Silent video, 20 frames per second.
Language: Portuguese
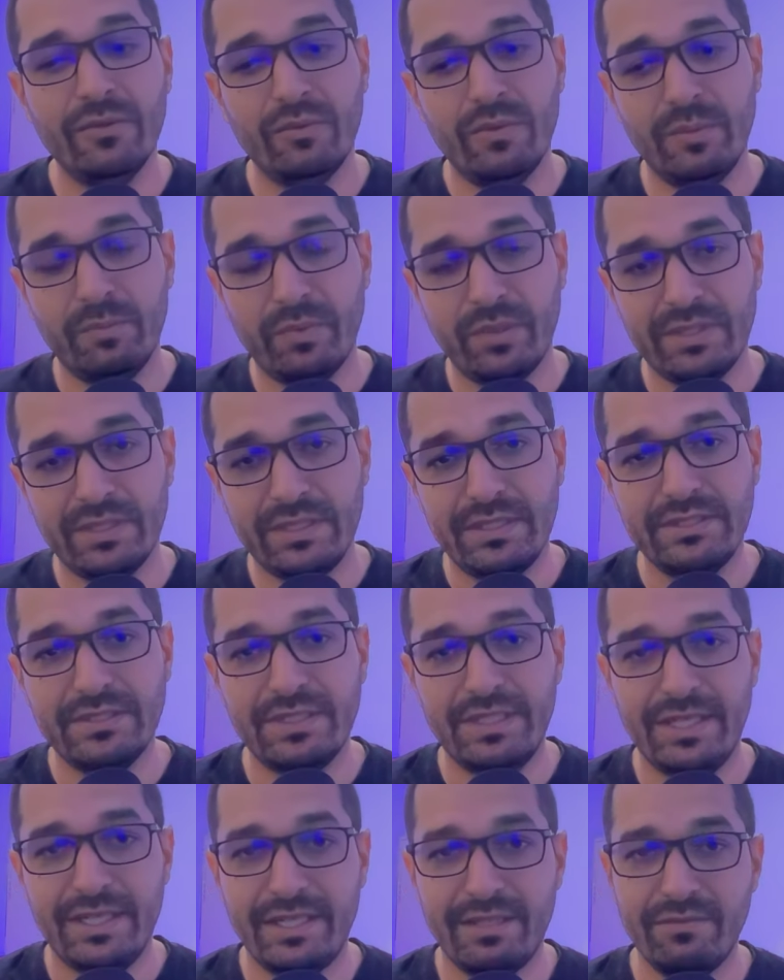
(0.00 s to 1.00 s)
O importante
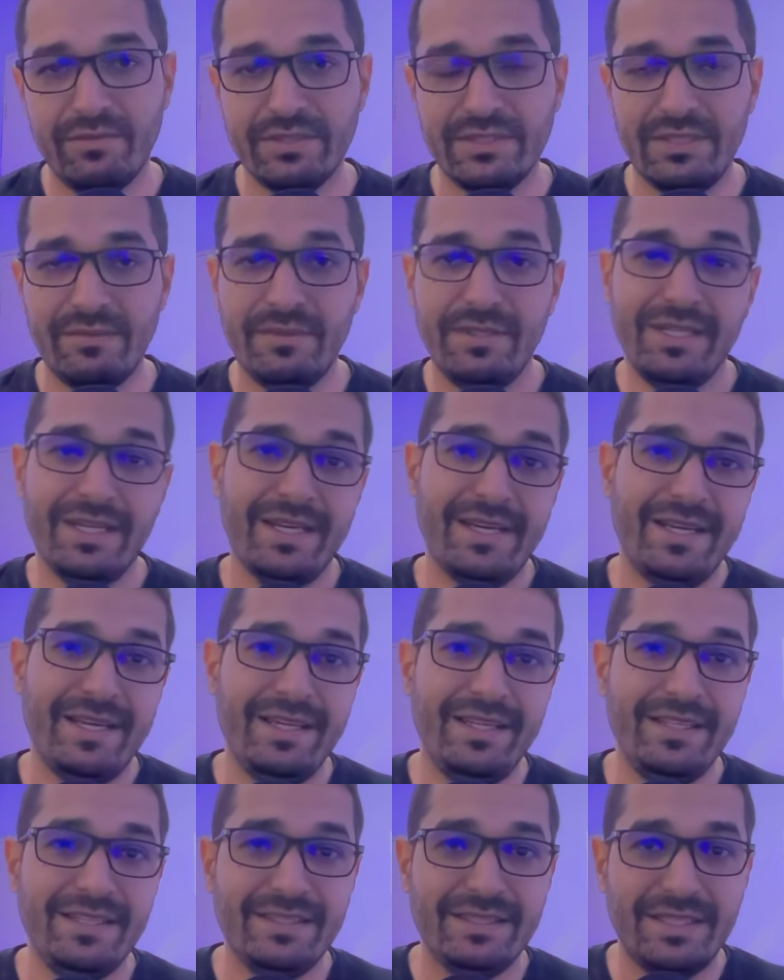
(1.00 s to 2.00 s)
é que você
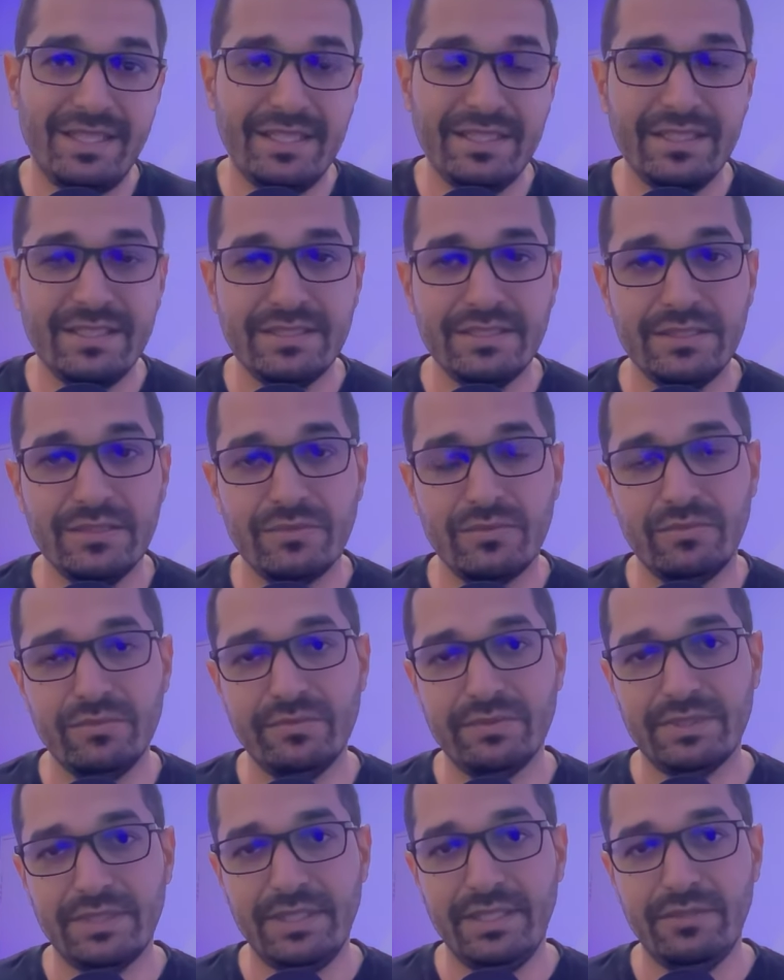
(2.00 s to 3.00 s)
entenda esses
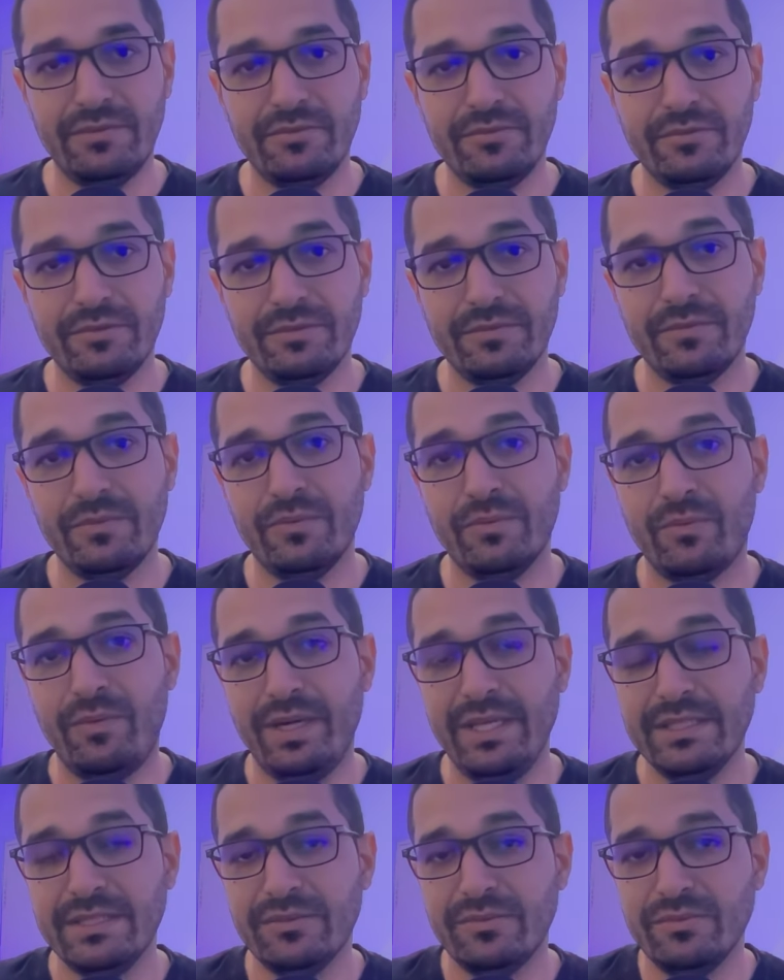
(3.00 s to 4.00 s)
conceitos,
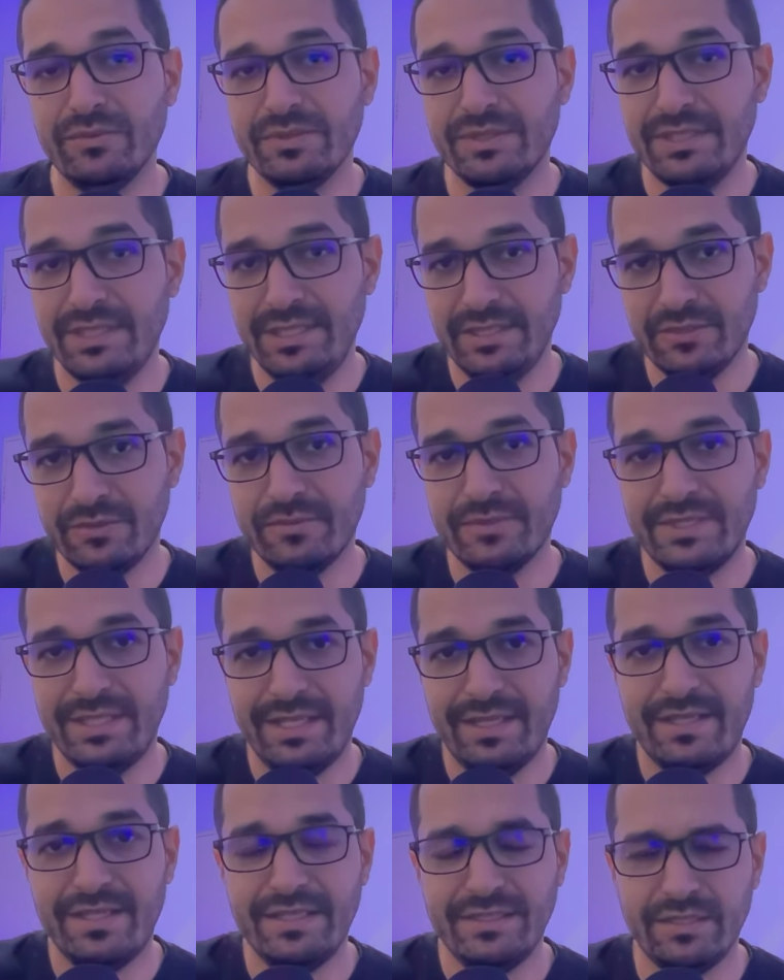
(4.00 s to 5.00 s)
quais são os riscos
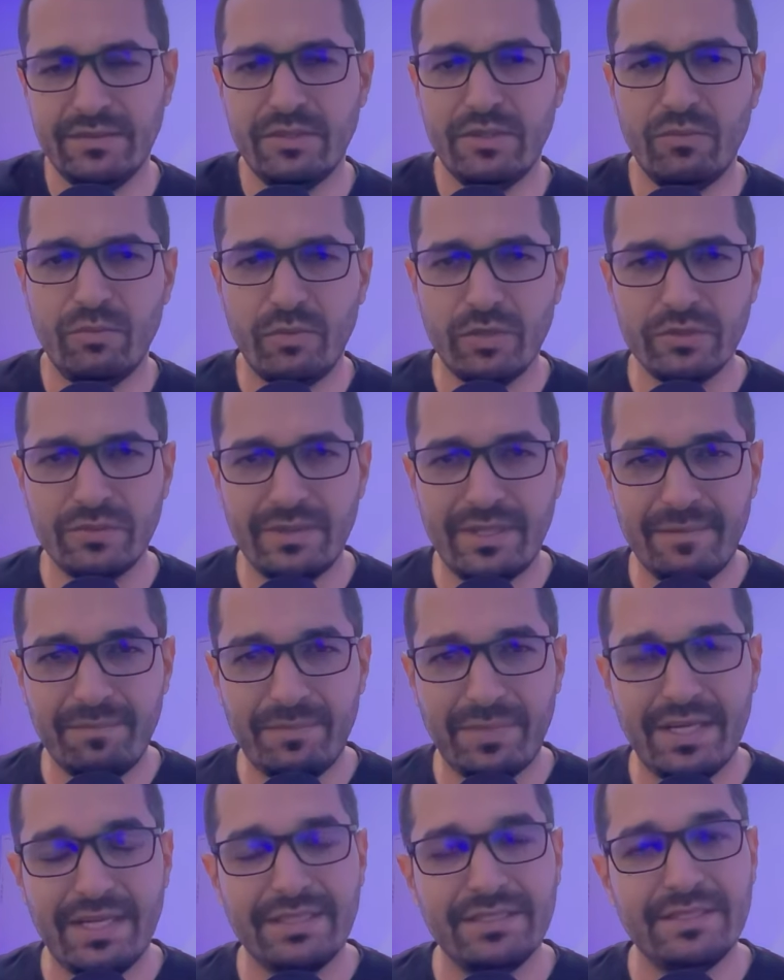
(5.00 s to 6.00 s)
reais, então mostro na
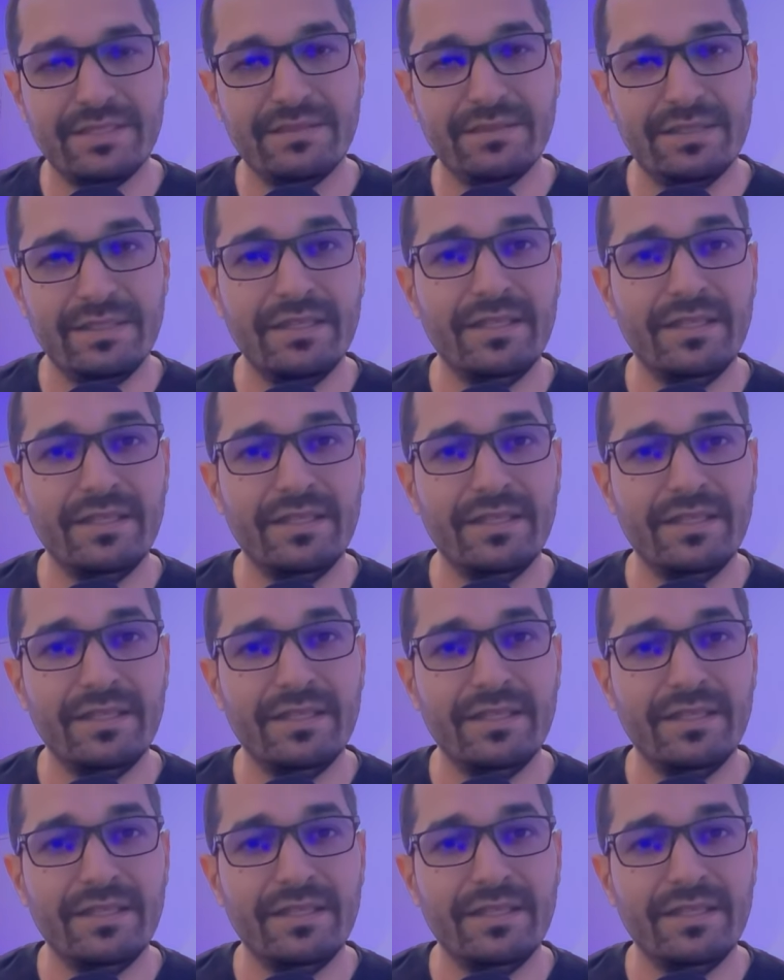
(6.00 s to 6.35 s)
prática